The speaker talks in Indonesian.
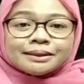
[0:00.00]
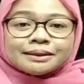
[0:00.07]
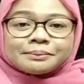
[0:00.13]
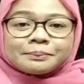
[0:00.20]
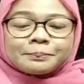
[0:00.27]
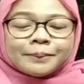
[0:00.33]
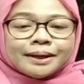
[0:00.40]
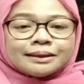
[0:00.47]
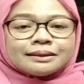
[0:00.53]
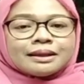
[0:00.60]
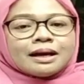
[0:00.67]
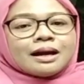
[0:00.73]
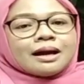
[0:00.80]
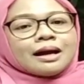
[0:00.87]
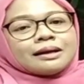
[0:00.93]
tempat
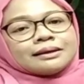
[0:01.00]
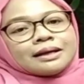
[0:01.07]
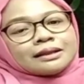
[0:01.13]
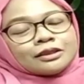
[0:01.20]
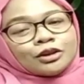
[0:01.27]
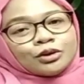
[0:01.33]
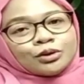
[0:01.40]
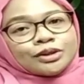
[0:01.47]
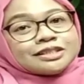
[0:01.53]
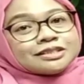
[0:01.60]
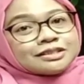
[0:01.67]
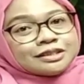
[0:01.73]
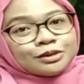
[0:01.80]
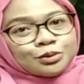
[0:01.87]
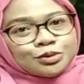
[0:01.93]
atau
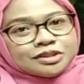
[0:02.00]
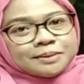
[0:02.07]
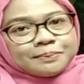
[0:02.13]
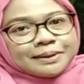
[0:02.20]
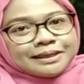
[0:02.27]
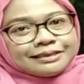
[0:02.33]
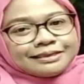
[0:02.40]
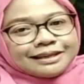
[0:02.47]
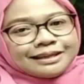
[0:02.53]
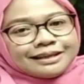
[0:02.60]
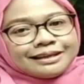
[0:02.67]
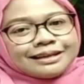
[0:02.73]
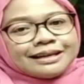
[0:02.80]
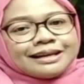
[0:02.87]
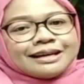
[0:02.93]
institusi penting
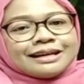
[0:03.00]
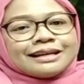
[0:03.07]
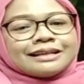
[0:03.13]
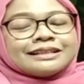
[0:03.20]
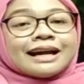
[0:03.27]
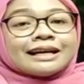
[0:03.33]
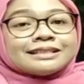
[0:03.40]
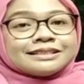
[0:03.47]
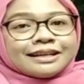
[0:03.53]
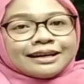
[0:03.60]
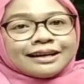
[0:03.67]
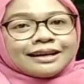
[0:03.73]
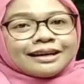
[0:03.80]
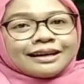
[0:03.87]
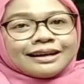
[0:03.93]
di Aceh
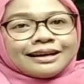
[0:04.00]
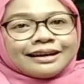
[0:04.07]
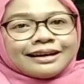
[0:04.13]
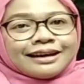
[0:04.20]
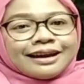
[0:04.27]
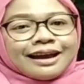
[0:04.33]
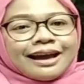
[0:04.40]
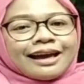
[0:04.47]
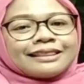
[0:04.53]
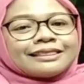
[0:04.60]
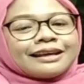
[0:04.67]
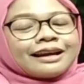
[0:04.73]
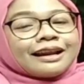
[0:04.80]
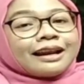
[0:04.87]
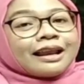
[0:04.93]

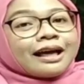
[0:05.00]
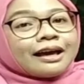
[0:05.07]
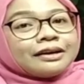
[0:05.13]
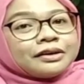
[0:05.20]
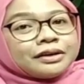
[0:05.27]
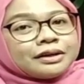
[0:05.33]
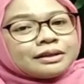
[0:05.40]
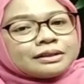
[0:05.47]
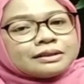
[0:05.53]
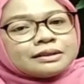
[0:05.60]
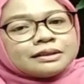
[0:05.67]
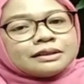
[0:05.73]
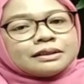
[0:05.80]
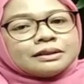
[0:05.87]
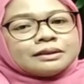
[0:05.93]
antara lain
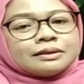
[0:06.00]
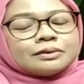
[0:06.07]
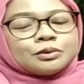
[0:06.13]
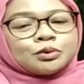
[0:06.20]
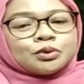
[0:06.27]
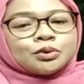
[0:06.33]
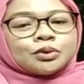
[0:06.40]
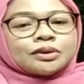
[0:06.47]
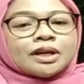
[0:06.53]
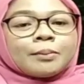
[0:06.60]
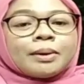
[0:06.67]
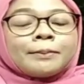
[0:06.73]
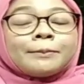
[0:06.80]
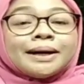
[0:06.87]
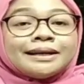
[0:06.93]
di untuk
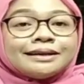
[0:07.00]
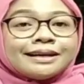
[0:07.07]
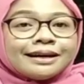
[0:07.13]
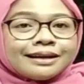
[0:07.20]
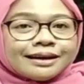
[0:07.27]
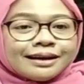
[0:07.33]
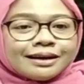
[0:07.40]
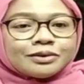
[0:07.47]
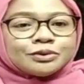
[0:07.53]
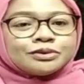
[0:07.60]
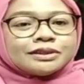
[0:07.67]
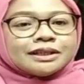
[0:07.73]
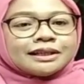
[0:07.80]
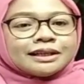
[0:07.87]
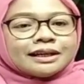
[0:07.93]
nama Bandara
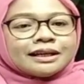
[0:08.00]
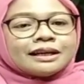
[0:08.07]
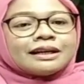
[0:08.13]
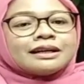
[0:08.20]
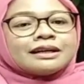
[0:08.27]
Udara